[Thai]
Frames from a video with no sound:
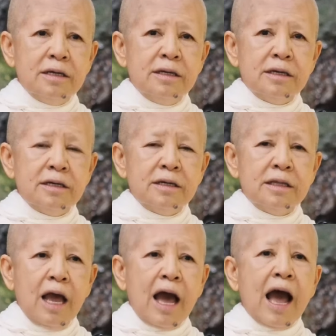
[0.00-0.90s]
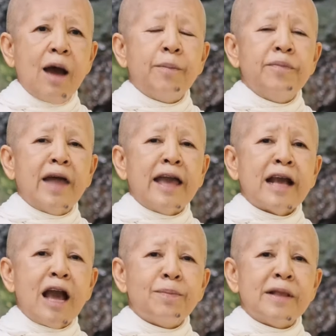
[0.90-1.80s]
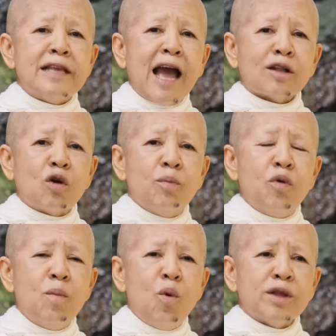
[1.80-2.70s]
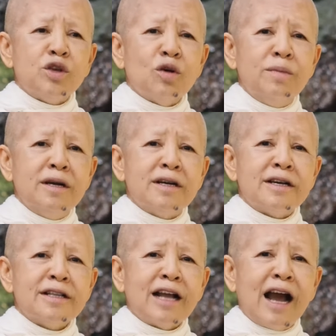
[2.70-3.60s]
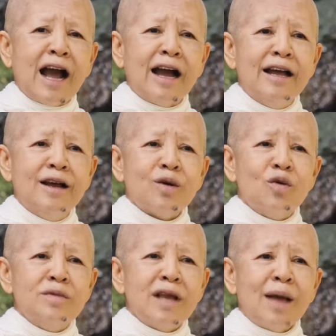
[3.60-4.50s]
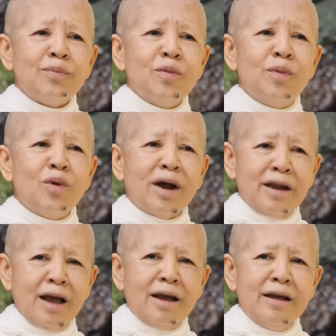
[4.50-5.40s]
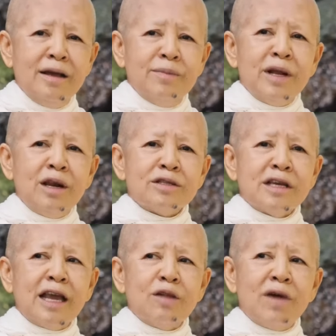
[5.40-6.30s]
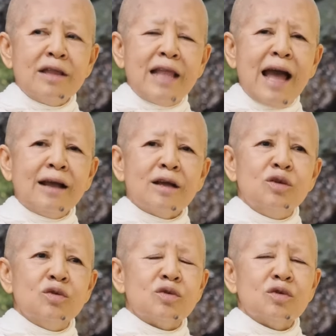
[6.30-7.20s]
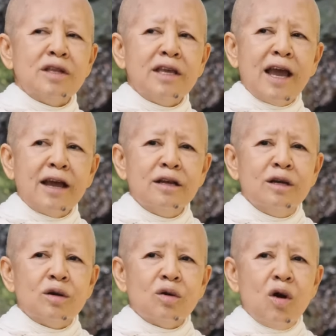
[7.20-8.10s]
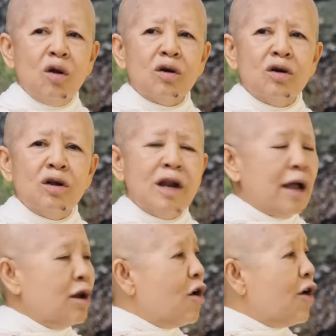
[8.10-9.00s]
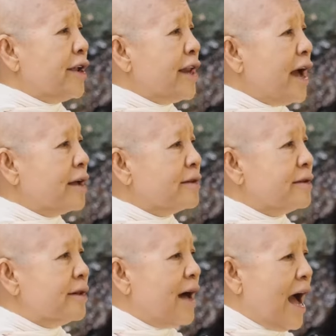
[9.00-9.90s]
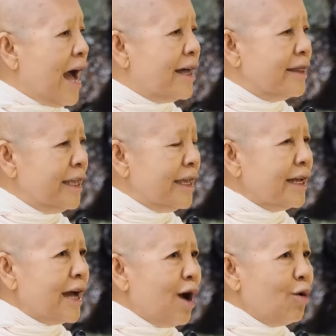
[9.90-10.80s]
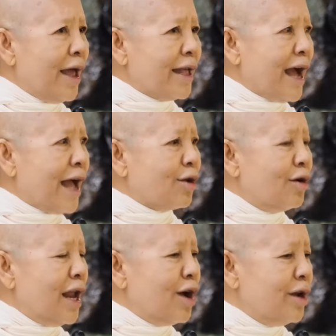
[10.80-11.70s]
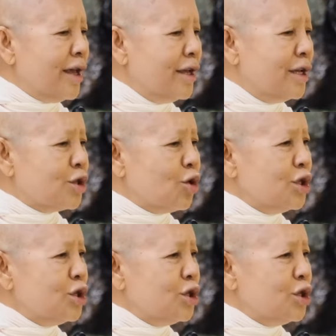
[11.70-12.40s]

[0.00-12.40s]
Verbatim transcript: อื่นๆอ้าวไหนใครเป็นญาติของผู้บวชยกมือขึ้นค่ะกลุ่มญาติผู้บวชอ่ะนั้นเราจะเห็นว่านั่งกันอยู่ตรงนี้ก็หลายร้อยนะ อ่ะหนิงเข้ารายการของเราเลยทน